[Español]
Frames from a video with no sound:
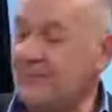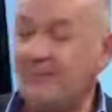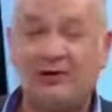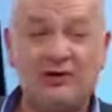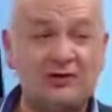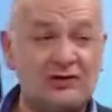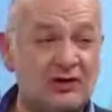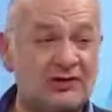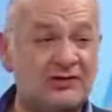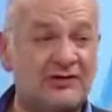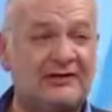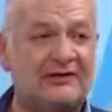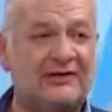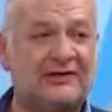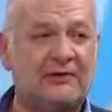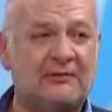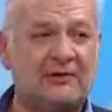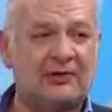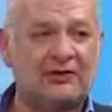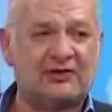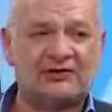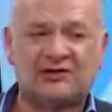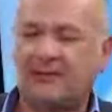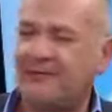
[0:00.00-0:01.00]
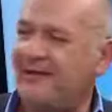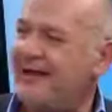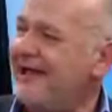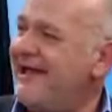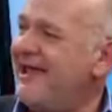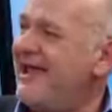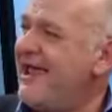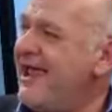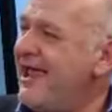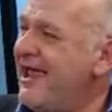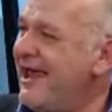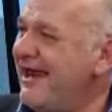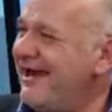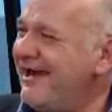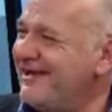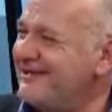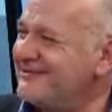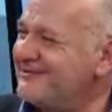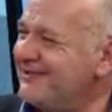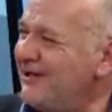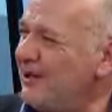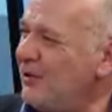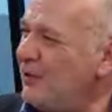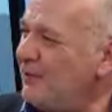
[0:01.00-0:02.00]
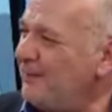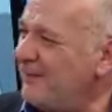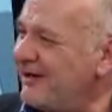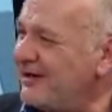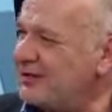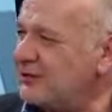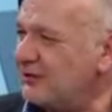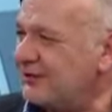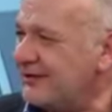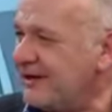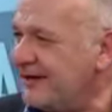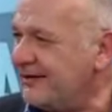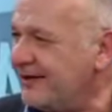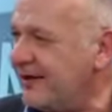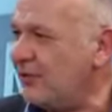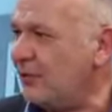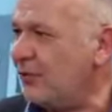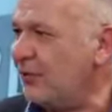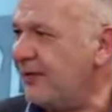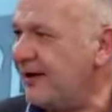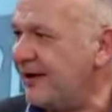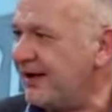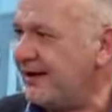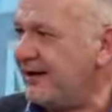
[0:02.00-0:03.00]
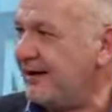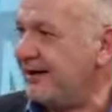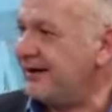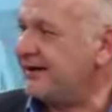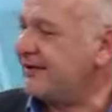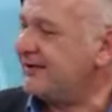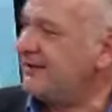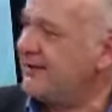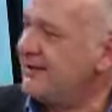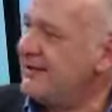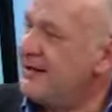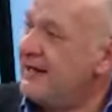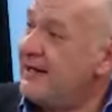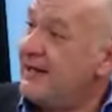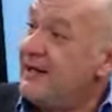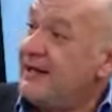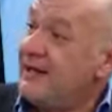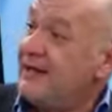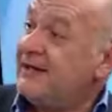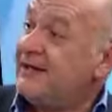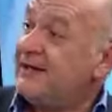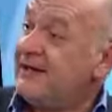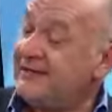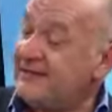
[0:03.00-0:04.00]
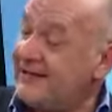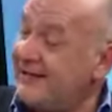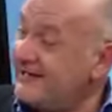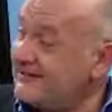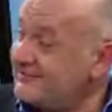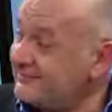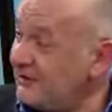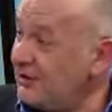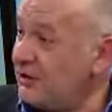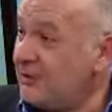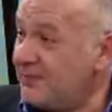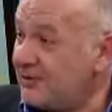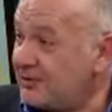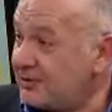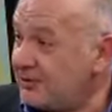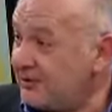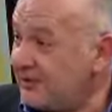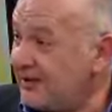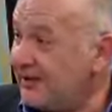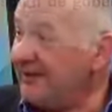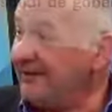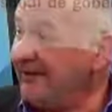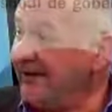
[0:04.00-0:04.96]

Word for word: 1974, que se llama El estilo personal de gobernar. Y en el estilo personal